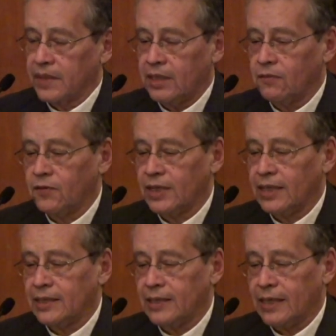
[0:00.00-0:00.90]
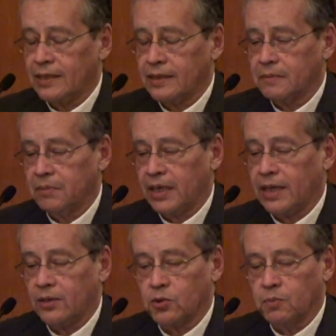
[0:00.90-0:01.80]
infidelidades,
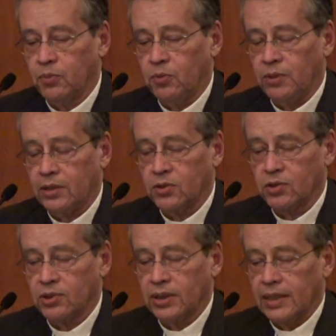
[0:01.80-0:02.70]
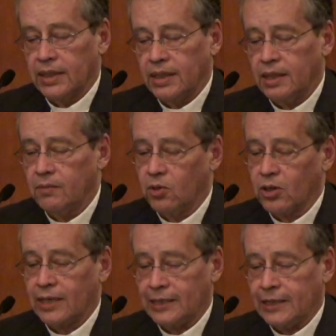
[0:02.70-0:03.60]
pecados públicos,
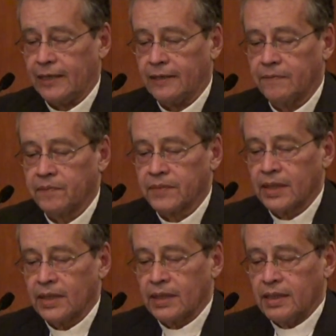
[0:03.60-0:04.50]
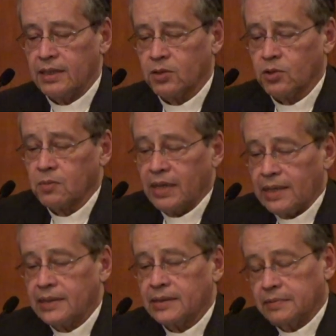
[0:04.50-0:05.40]
inmoralidad. Estos
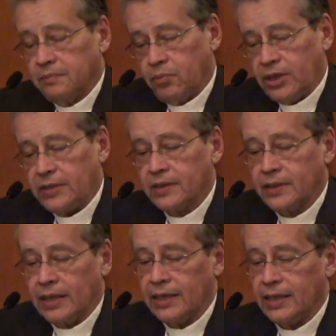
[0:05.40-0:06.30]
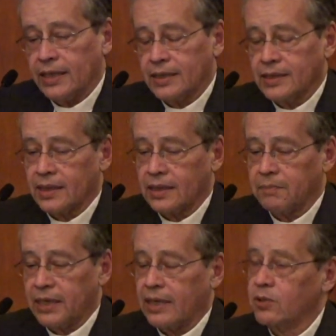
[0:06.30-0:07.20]
males, pues, tenían que ser
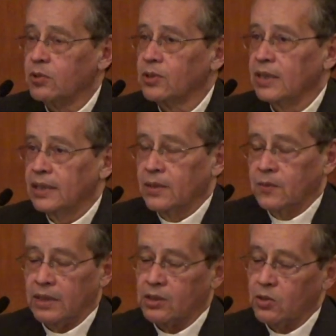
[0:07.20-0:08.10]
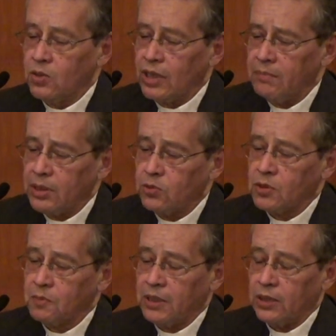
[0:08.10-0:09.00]
reparados desde un ámbito
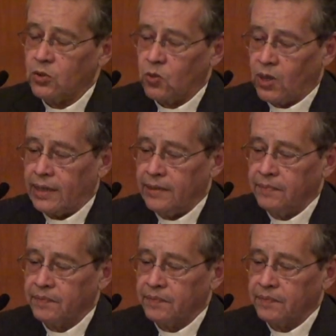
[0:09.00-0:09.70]
espiritual,